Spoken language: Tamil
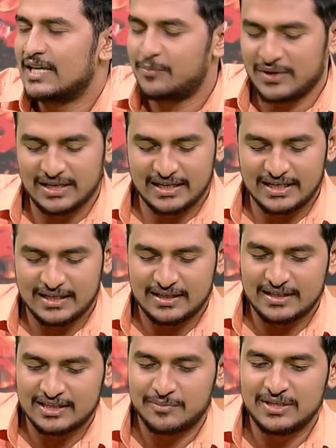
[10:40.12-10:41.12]
இப்போ இல்லை நீங்கள்
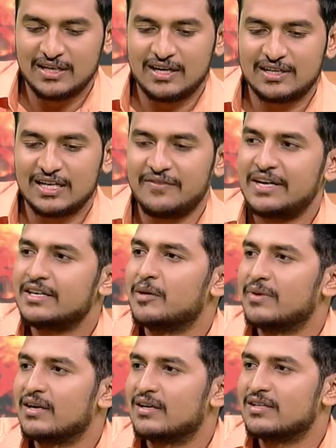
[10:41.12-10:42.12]
இங்கே தமிழ்நாட்டில்
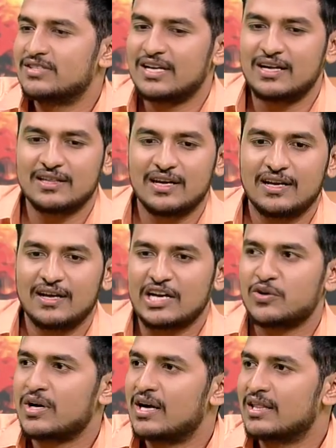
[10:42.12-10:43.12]
வெற்றிடம் இருக்கு ஜெயலலிதா இல்லை
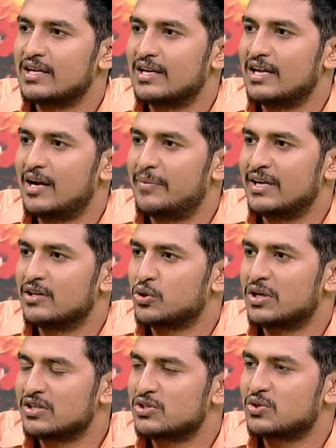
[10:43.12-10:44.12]
கருணாநிதி இல்லை அப்படின்னு
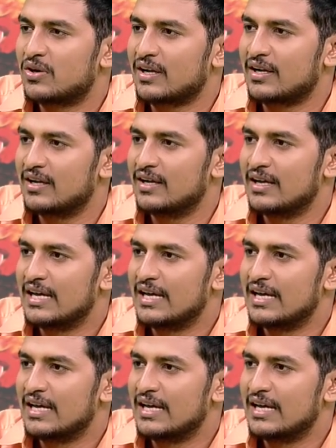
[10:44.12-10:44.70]
தொடர்ந்து சொல்றீங்க